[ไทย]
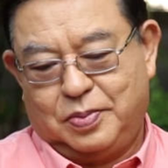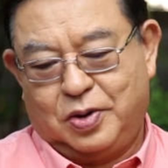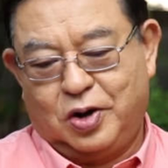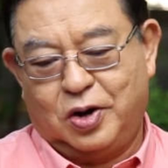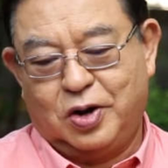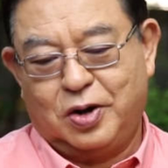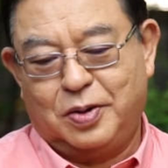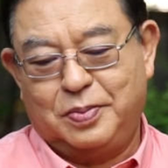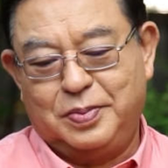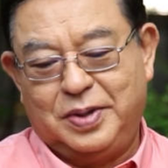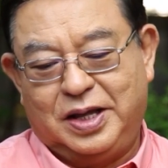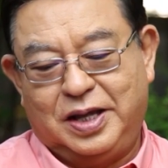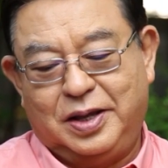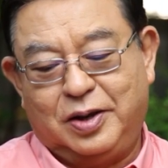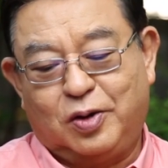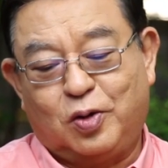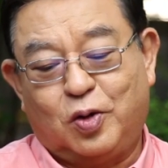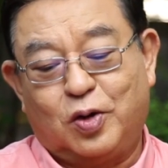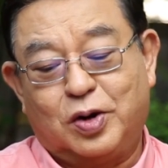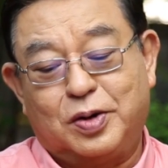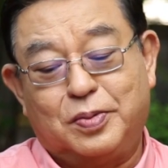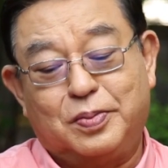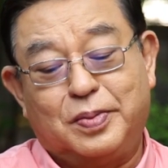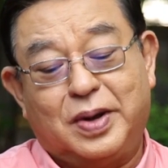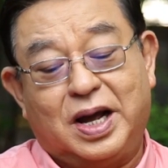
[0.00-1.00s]
พอมีค
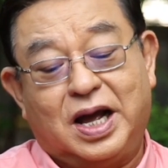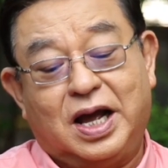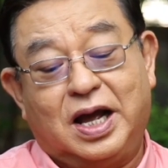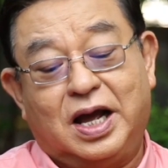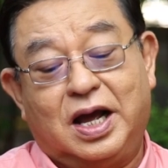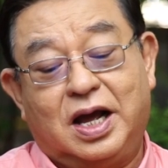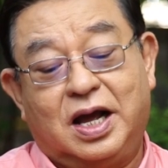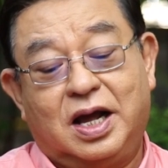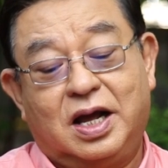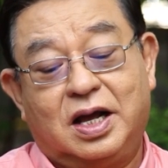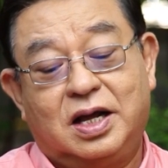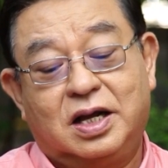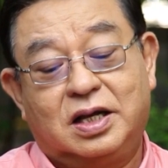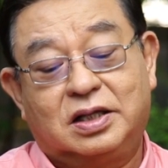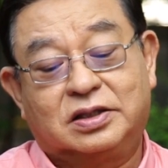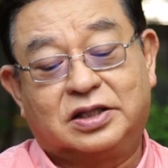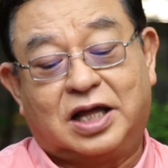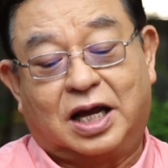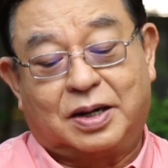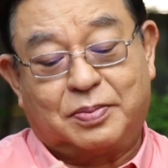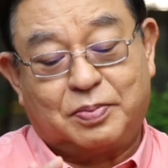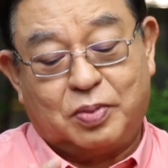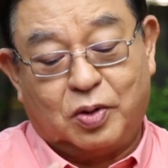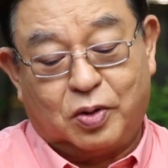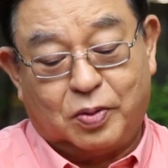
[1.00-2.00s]
นมา
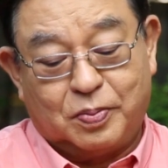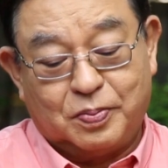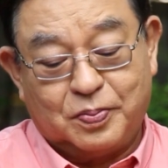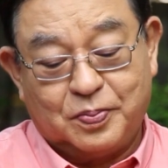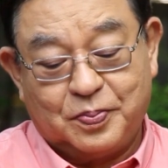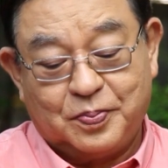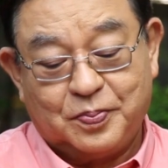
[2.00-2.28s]
ตัดผม